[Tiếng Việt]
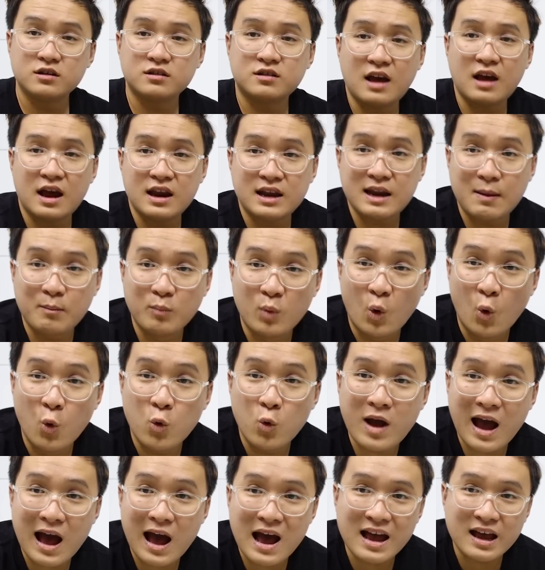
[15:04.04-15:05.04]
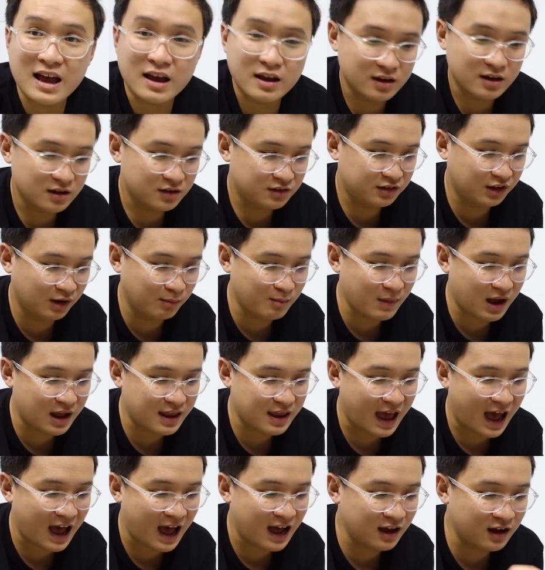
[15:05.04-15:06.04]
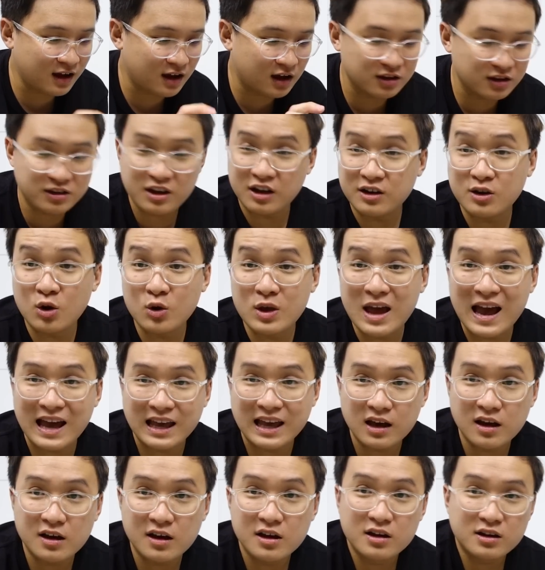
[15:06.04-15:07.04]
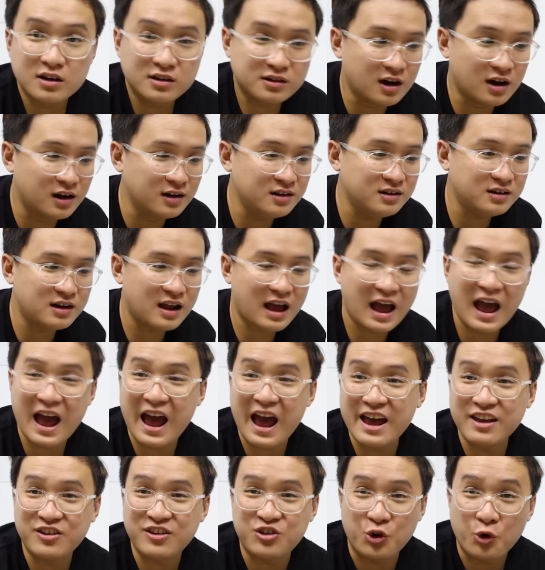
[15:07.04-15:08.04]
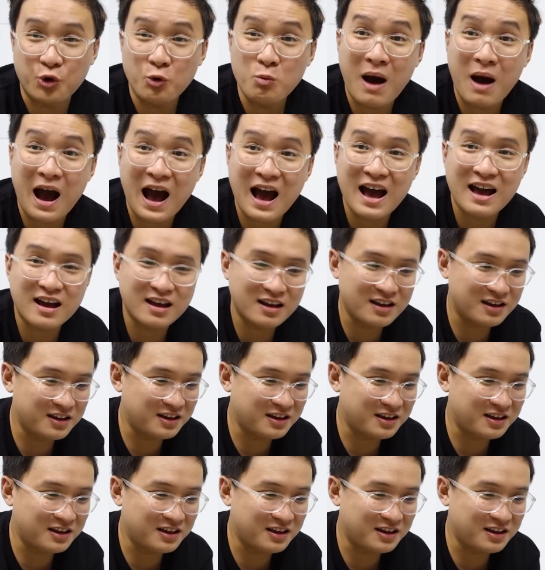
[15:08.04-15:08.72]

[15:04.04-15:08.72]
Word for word: size 5 UK nhưng mà giá ở trên đôi giày á đến 2 triệu ba